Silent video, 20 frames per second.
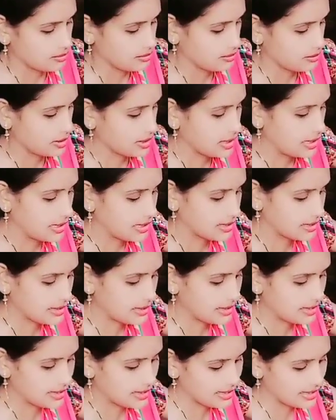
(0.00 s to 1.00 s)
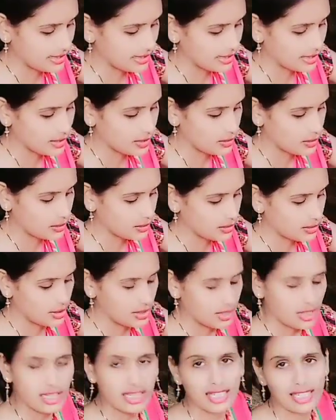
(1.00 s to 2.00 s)
मिठास लाने के लिए और
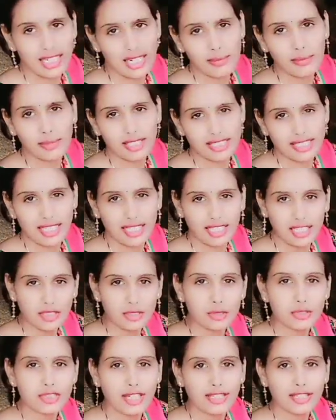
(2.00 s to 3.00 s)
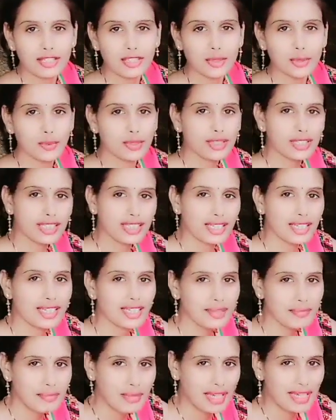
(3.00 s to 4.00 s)
अगर आप किसान हैं तो जानते
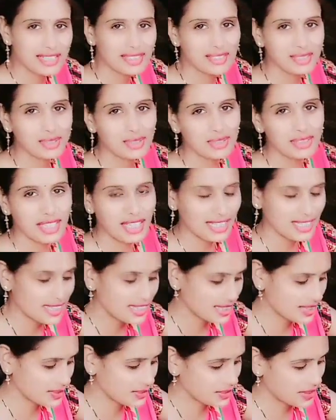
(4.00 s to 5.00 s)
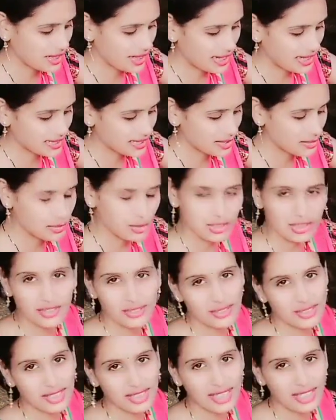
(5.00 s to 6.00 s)
होंगे भैंस को दलिया क्यों खिलाते हैं मुझे
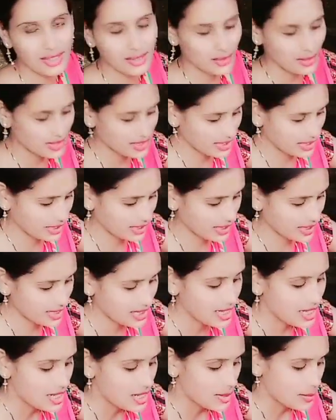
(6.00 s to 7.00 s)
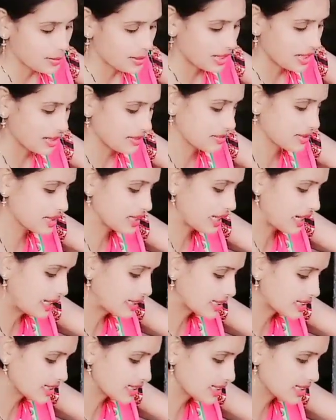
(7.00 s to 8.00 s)
तो इतना नॉलेज है नहीं पर अभी
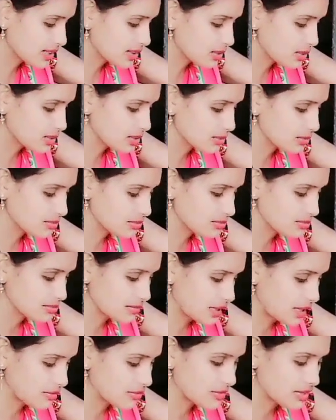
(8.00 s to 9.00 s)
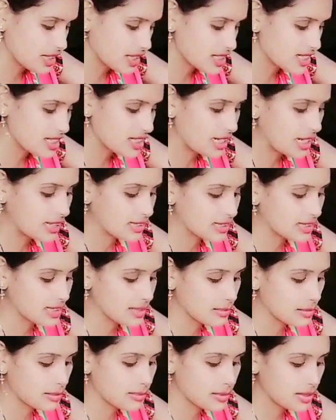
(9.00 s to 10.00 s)
डालते हैं तो मतलब नीचे डालते
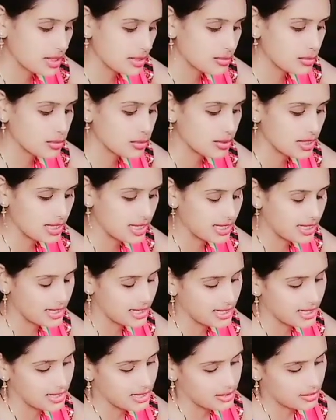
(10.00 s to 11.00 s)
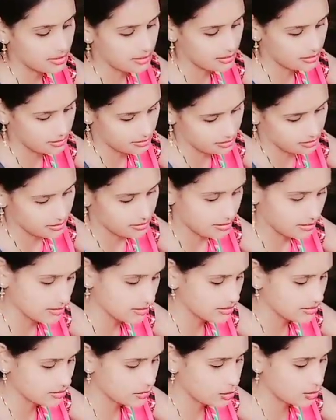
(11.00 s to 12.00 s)
हैं मम्मी ने बोल रखा है
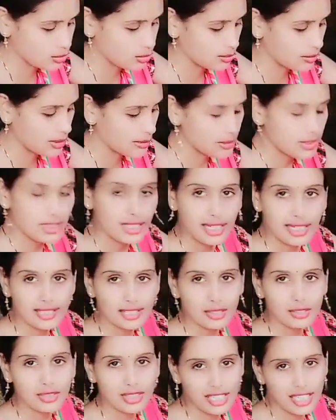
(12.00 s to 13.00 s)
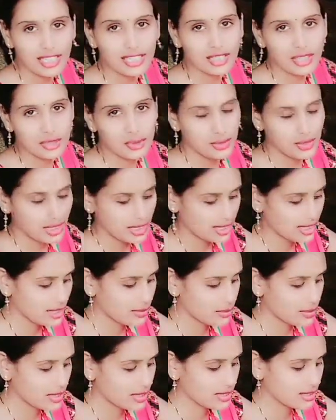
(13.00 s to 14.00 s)
तो मैं भी डालती हूँ देखती हूँ डेली
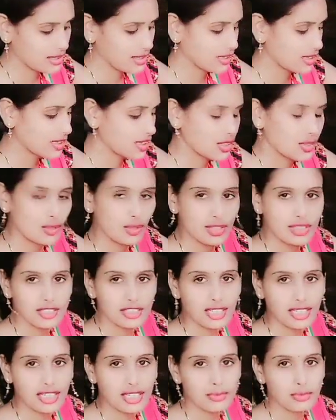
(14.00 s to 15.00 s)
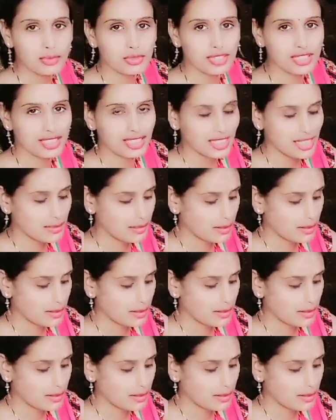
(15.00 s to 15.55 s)
अभी इतनी नॉलेज नहीं है मुझे इनके